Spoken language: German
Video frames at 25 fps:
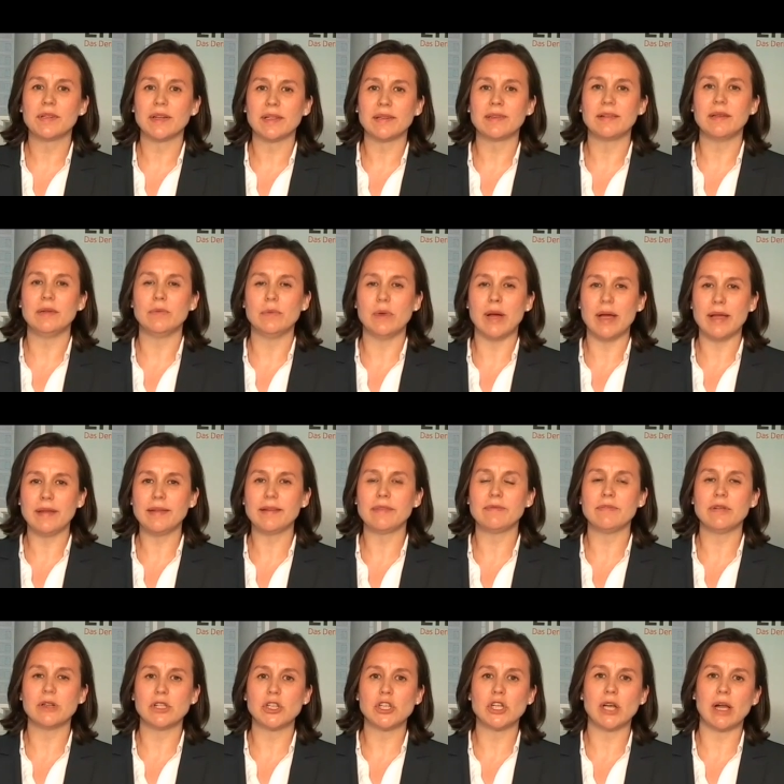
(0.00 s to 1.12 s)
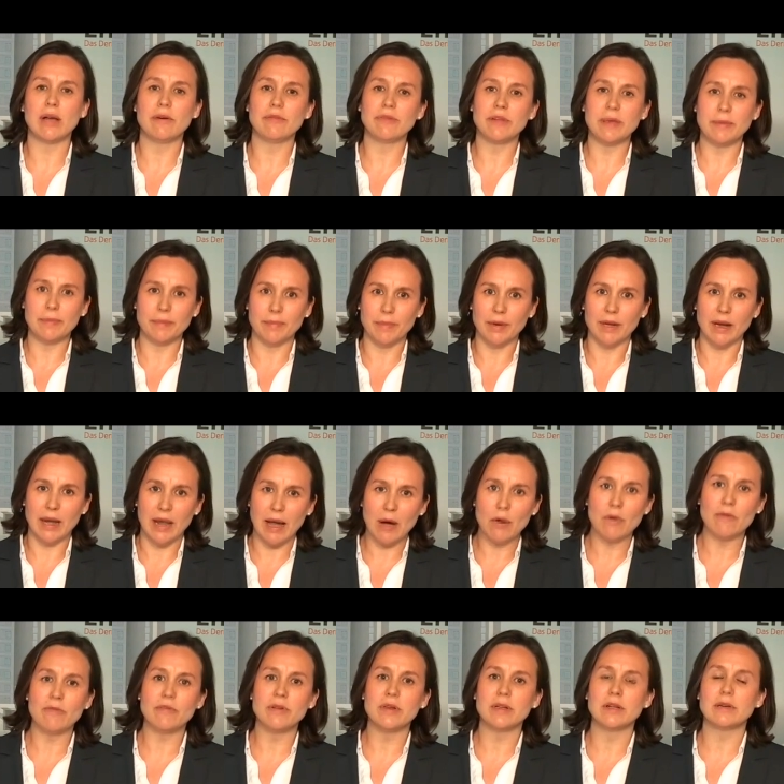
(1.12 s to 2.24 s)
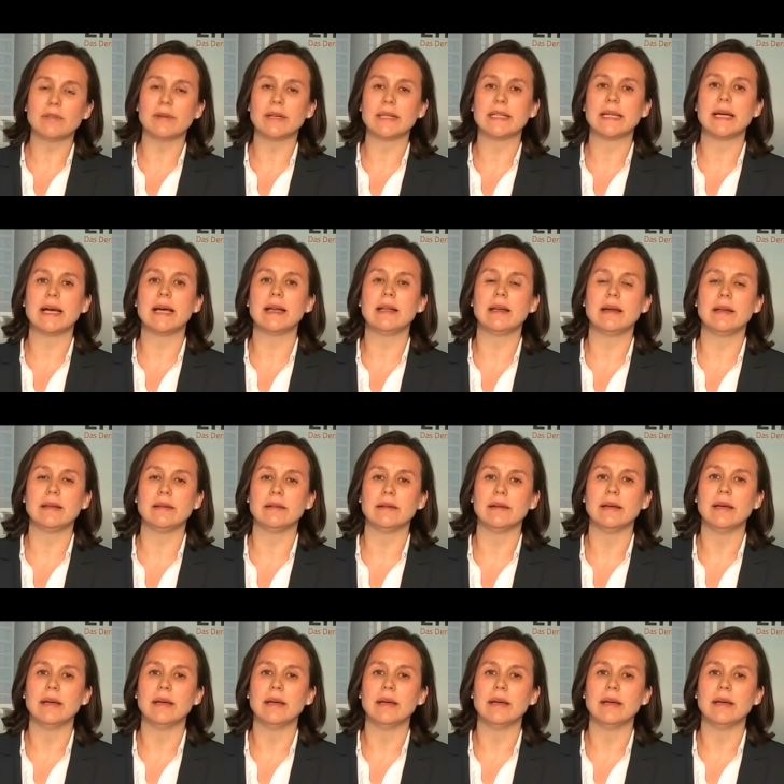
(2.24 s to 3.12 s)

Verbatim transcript: dass die US-Wirtschaft im laufenden Quartal eine